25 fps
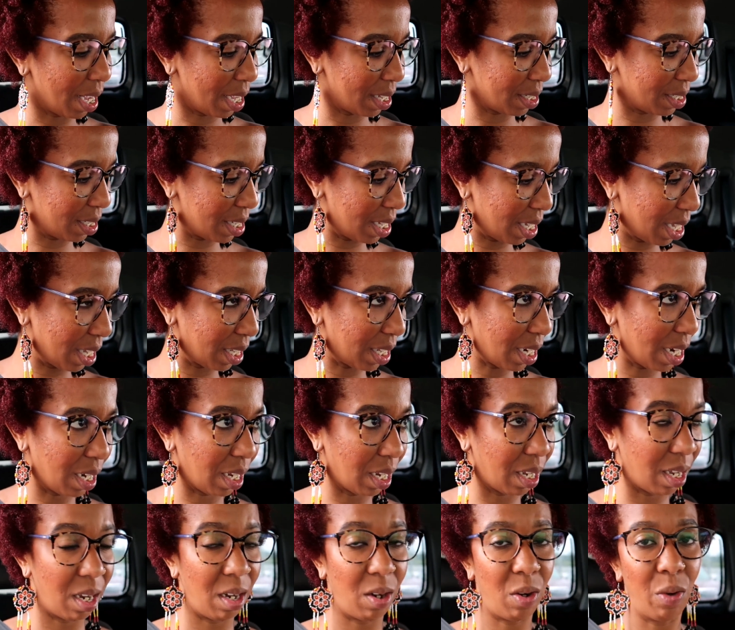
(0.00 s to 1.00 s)
Así que
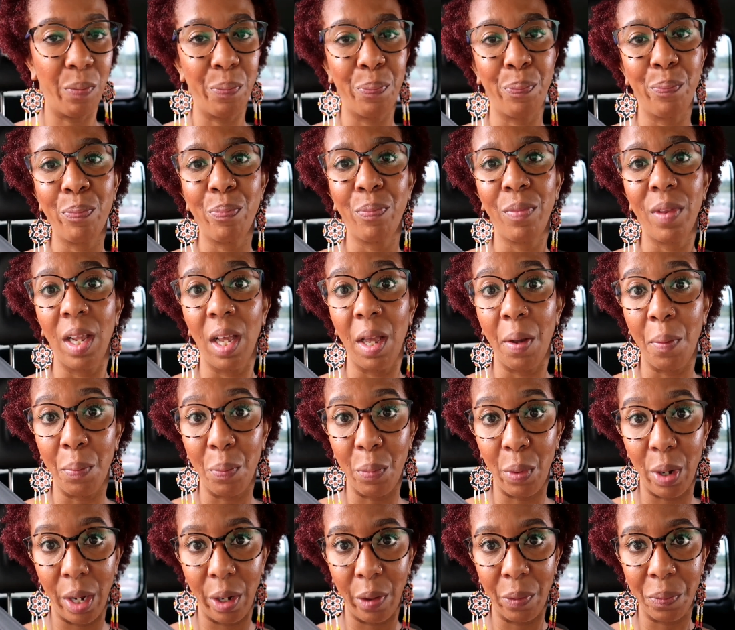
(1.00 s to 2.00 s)
tranquilo.
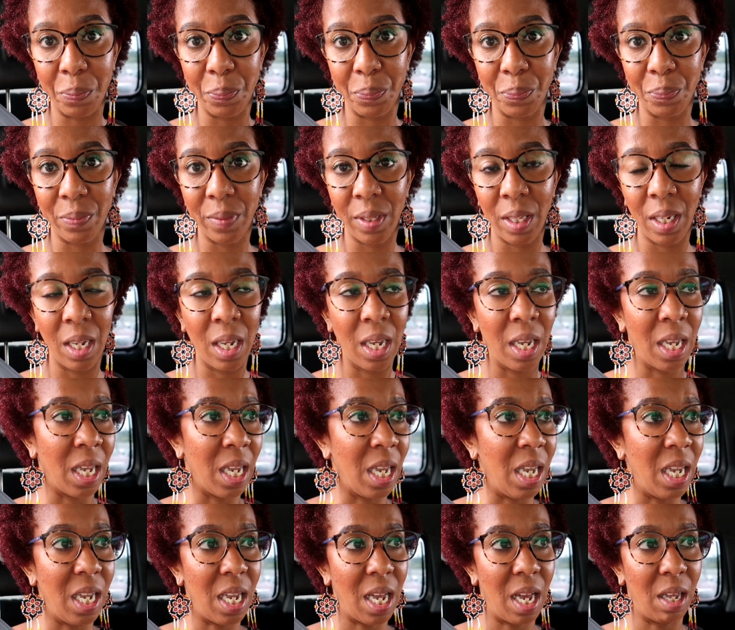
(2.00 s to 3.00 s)
Bueno,
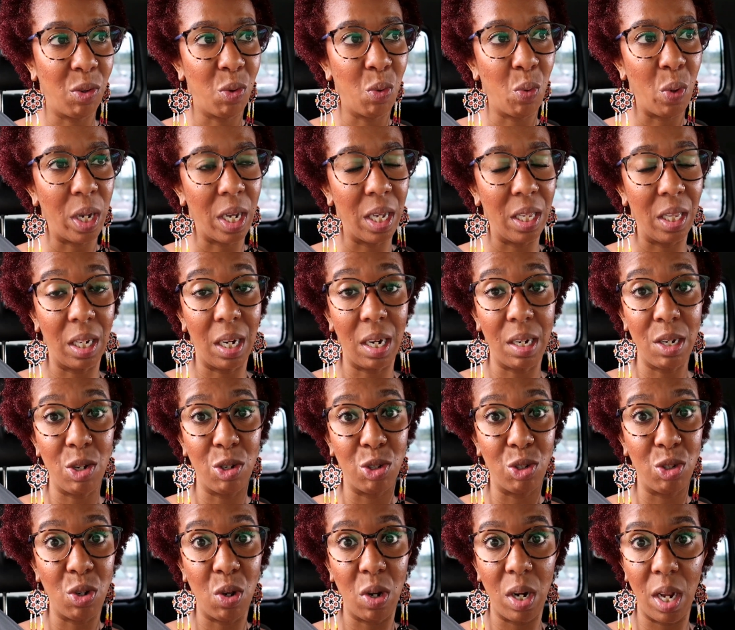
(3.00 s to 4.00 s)
y ya tuve que entrar
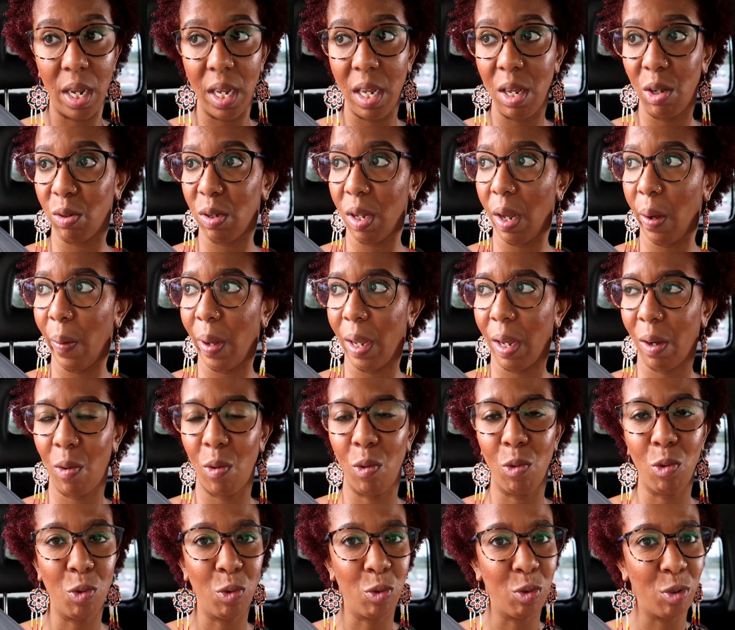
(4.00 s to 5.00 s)
yo sola. y estaba
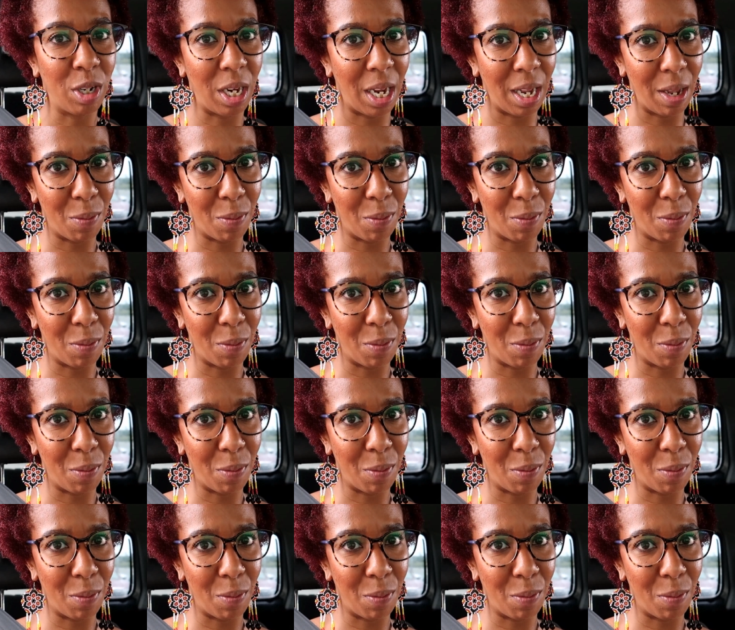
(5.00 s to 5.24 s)
con un